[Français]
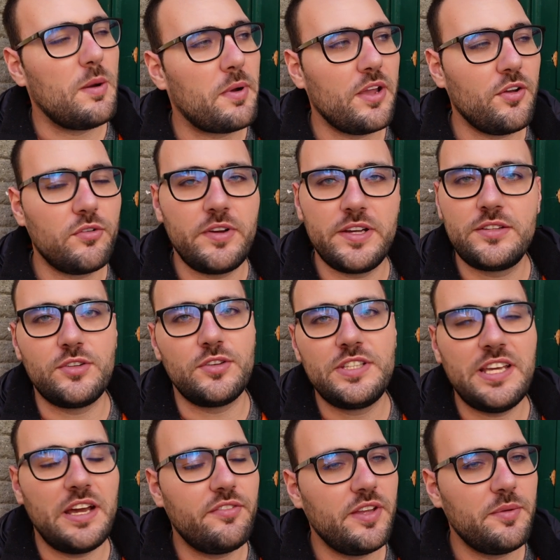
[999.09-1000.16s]
après on va être
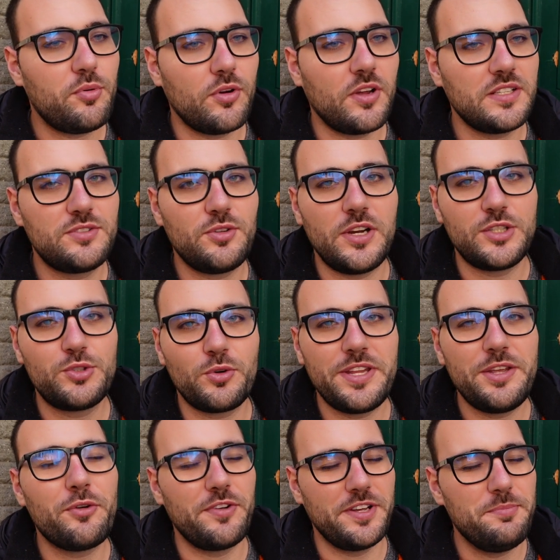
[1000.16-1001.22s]
gavé pour le reste de la
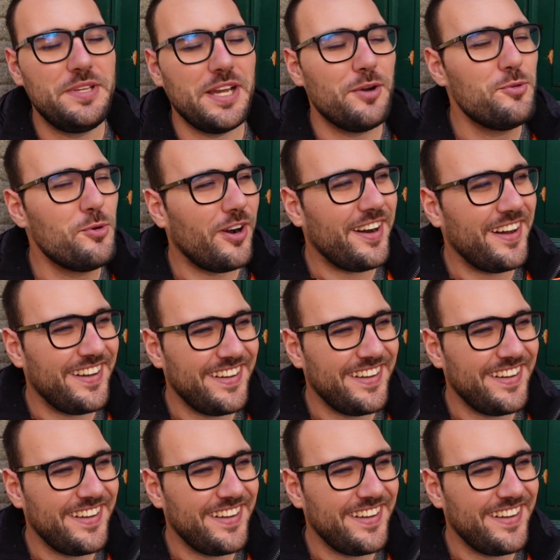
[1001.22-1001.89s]
journée, on va être bien lourd.